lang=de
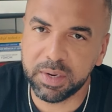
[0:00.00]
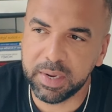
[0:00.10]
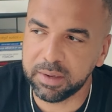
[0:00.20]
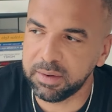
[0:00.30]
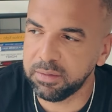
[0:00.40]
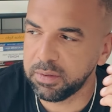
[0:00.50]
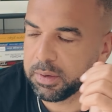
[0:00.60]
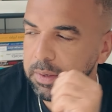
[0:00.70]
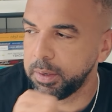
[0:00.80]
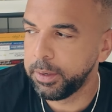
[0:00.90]
oder negativ.
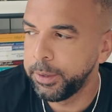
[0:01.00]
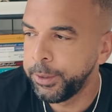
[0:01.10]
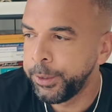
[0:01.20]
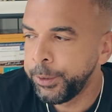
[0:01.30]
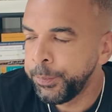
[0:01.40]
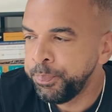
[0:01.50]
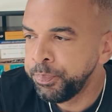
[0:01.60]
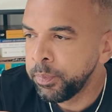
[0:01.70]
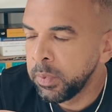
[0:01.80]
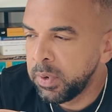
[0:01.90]

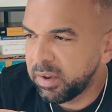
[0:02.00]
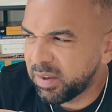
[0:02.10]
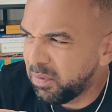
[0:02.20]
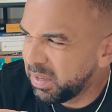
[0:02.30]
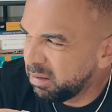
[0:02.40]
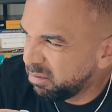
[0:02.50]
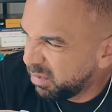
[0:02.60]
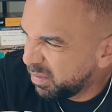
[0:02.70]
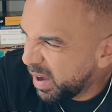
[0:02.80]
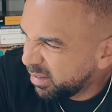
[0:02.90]
Das haben wir
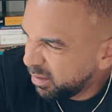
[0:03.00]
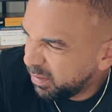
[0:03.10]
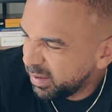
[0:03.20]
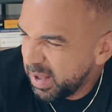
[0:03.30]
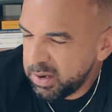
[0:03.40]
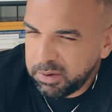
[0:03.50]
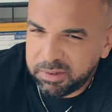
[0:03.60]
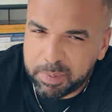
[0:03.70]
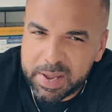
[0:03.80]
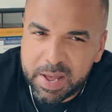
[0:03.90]
dann, ich weiß nicht, vielleicht ein oder
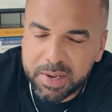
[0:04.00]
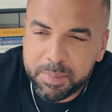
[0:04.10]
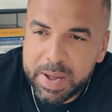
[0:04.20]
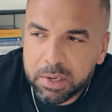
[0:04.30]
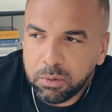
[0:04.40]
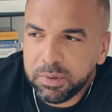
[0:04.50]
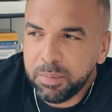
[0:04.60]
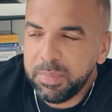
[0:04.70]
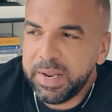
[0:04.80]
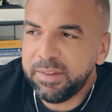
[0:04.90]
zwei Jahre gemacht und
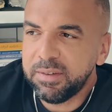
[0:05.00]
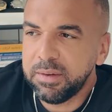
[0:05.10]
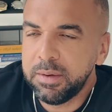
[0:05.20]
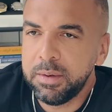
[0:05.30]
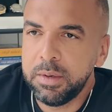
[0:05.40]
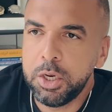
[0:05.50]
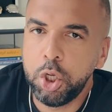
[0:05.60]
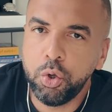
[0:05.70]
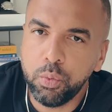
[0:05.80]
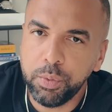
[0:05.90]
im letzten
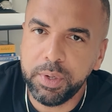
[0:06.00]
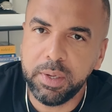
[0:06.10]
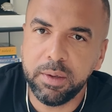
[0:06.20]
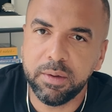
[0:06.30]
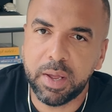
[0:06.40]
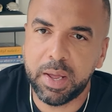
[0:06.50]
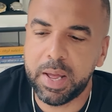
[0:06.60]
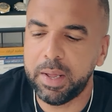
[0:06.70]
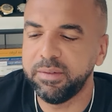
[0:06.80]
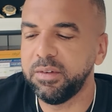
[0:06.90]
Juni
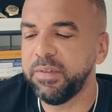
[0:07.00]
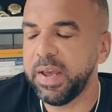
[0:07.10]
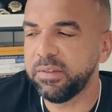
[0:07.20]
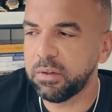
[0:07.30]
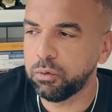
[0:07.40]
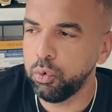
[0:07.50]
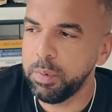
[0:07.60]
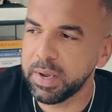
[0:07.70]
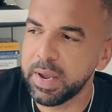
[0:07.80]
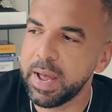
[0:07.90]
sind wir erst dazu
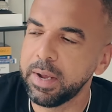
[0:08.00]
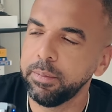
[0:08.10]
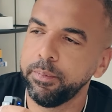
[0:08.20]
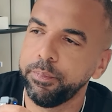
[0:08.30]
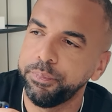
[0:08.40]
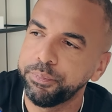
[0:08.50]
übergegangen,